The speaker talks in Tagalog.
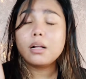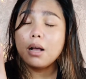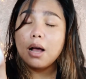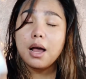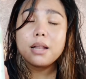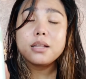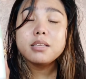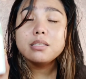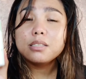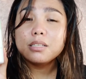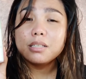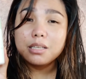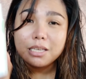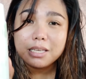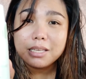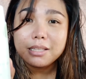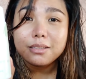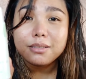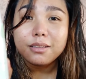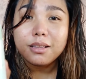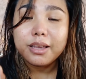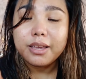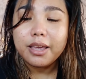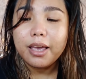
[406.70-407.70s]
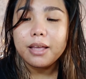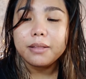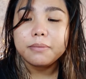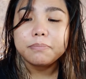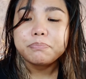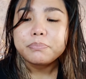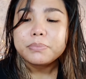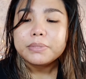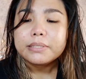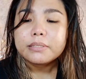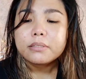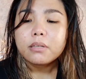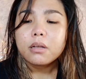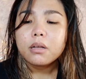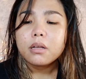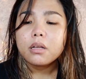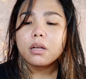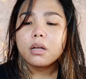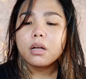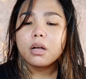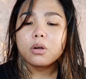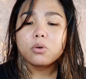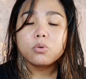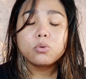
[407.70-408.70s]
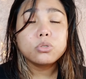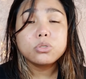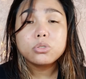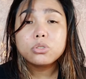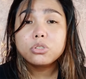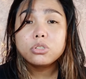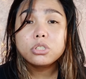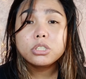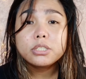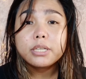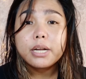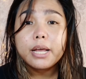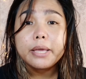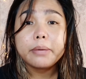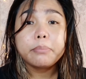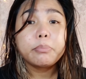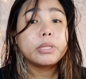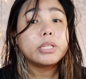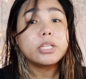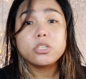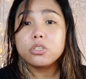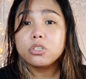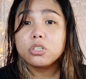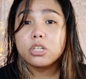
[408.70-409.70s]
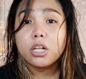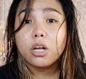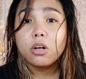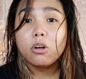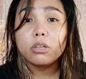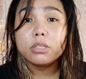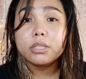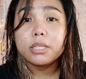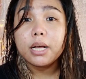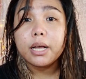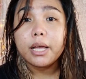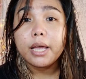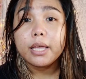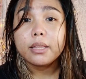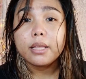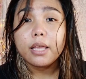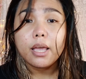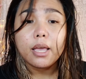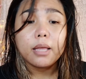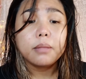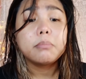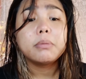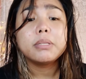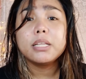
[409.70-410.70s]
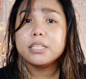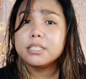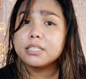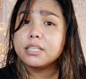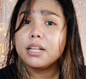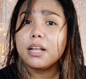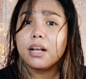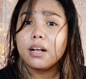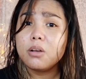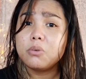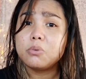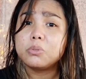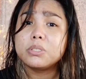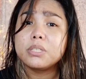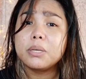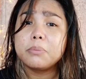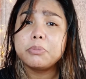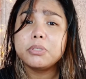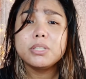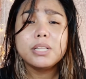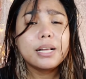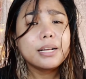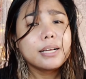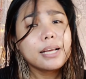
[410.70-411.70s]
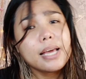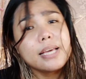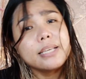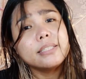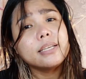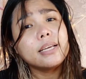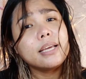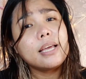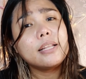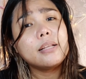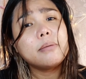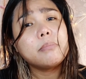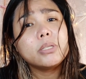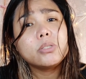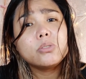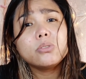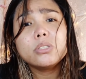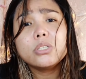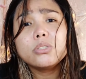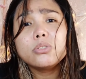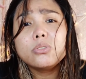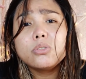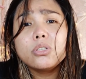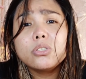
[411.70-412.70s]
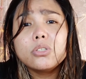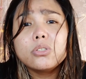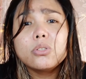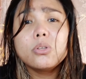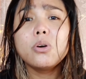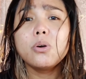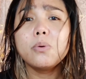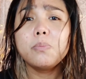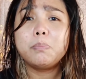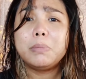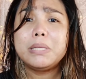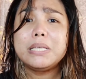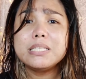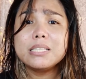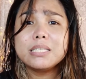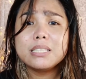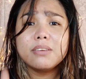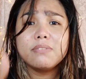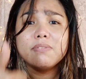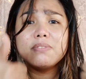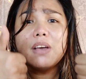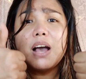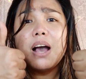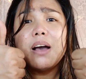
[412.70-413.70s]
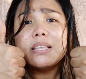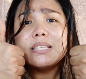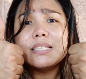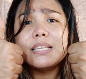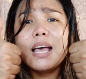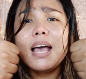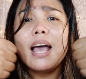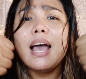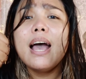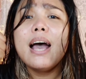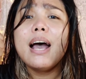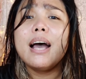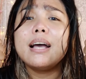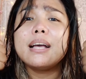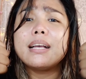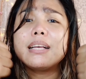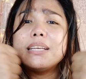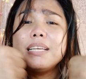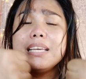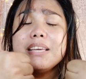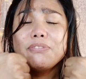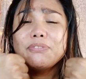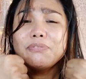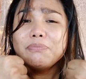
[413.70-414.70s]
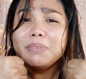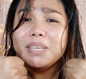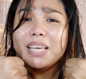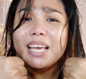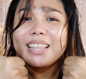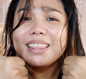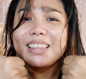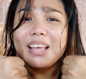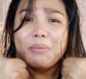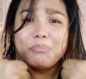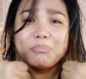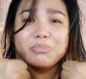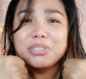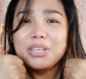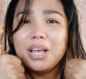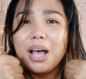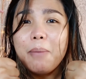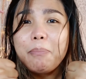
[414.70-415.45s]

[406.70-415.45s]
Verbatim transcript: Kali Skin. Ayan. Uh, kung gusto nyo i-try, pwede nyo silang kontakin and madali silang kausap. Yun lang guys, kaya naman kung gusto nyo to, please give us, give me a thumbs